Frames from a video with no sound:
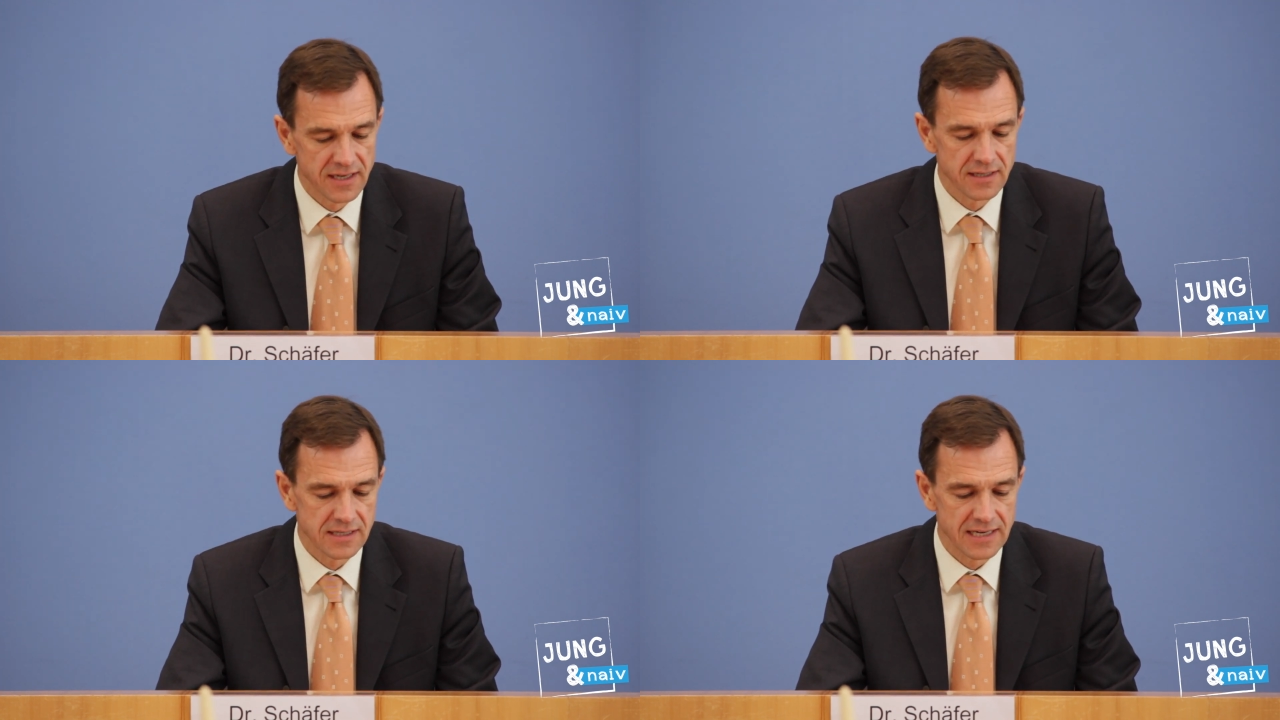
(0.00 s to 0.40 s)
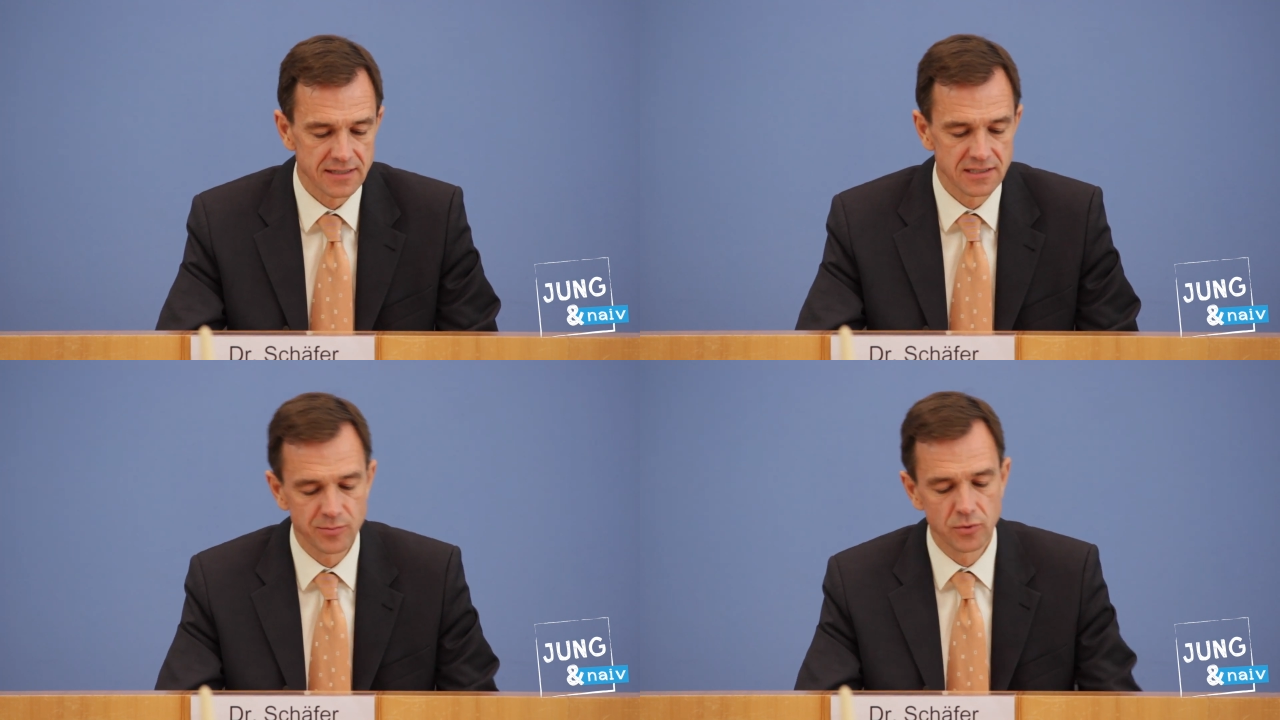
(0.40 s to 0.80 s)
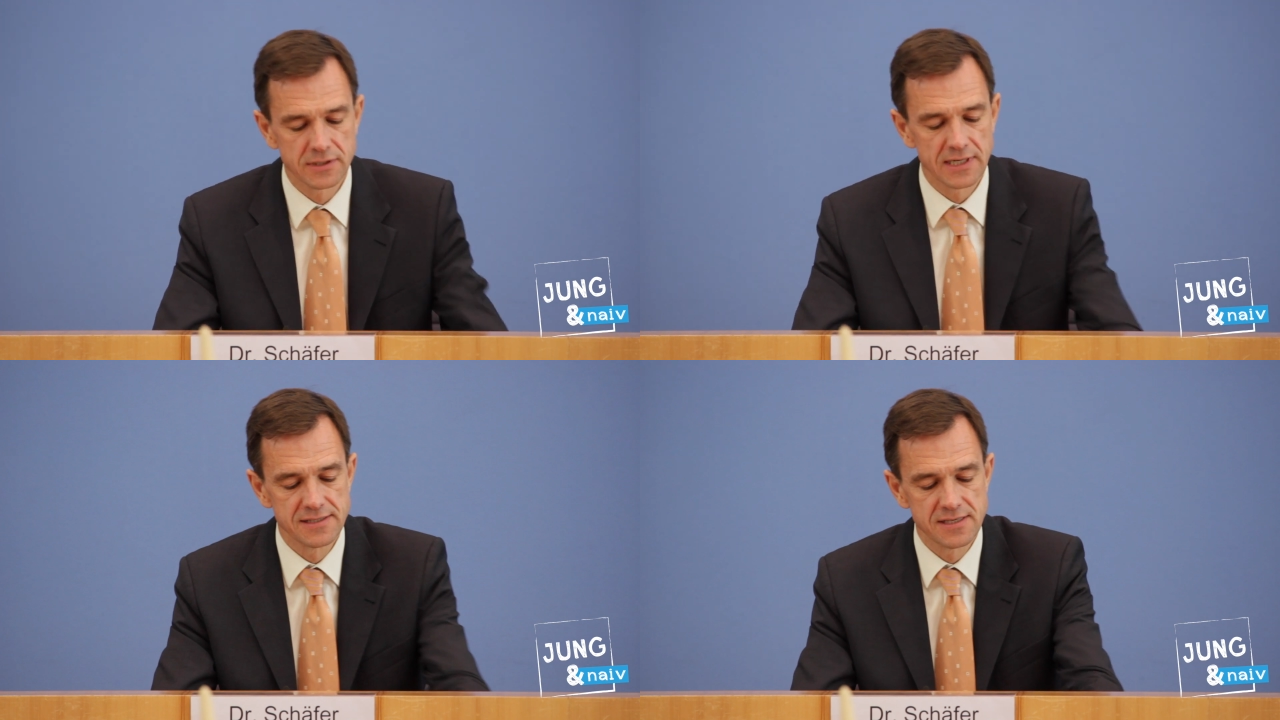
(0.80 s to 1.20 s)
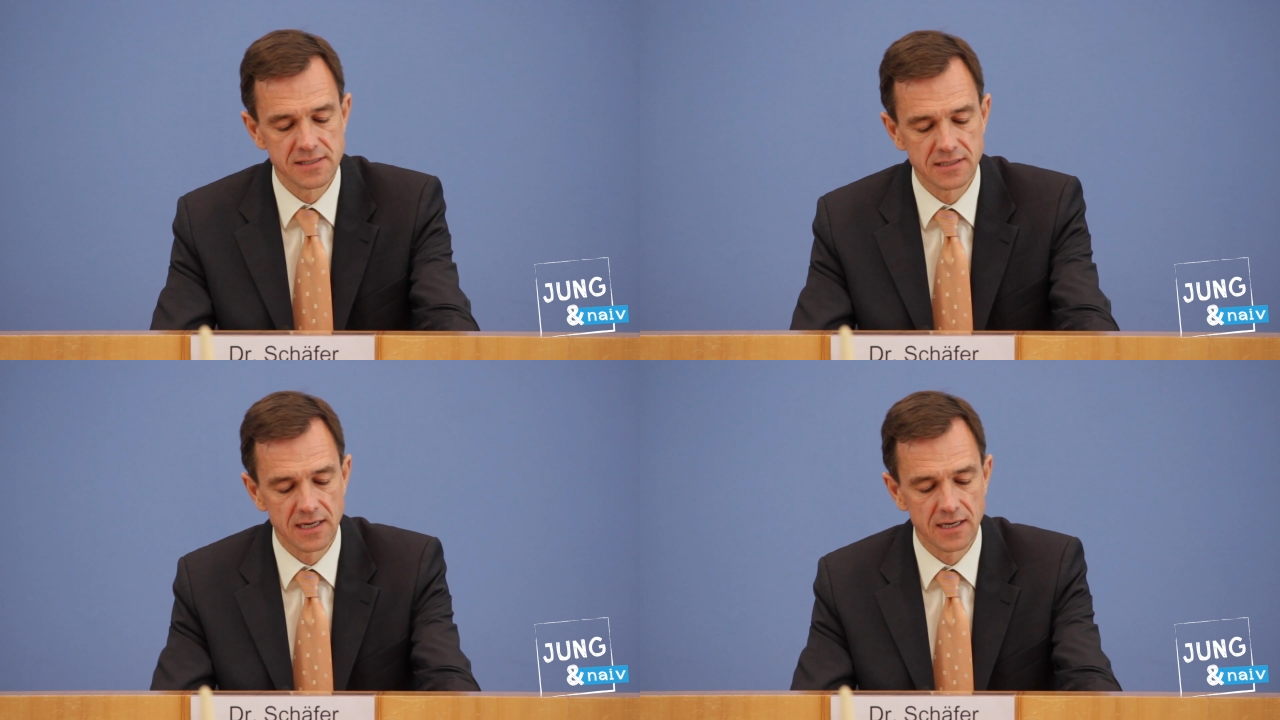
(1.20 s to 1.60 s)
Ich kann das nicht beurteilen. Sie
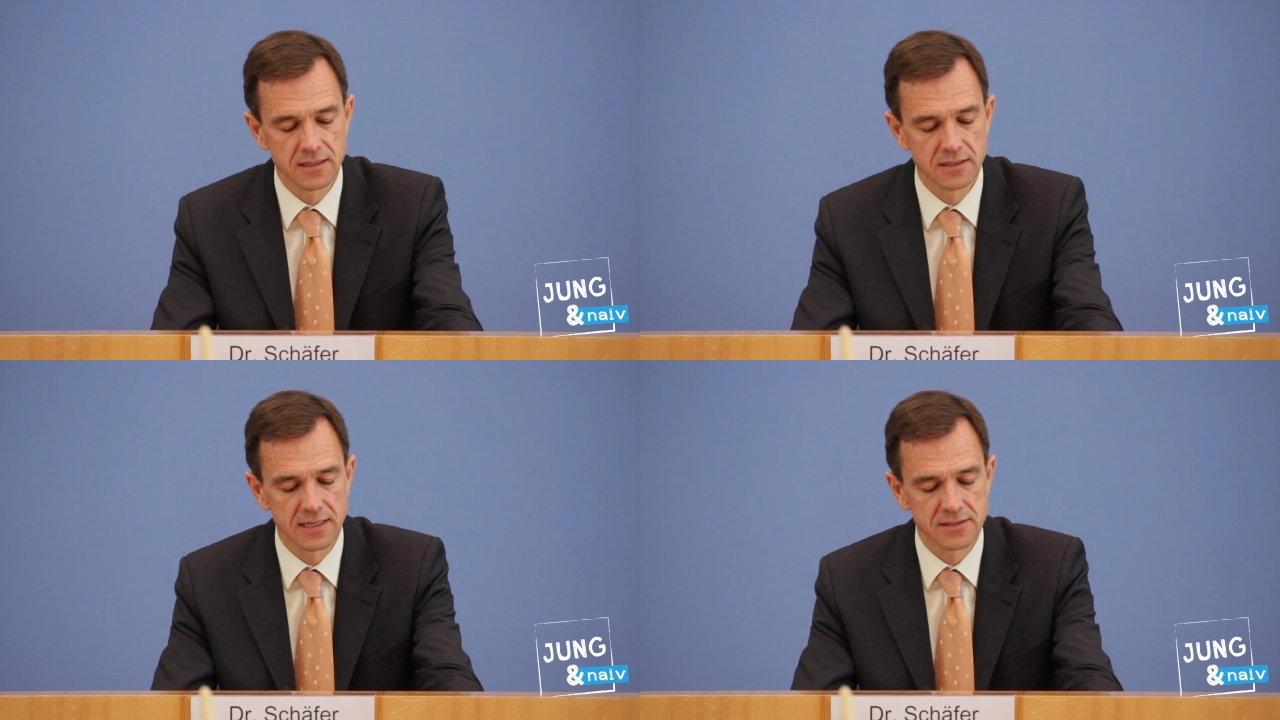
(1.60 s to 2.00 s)
sind ja äh,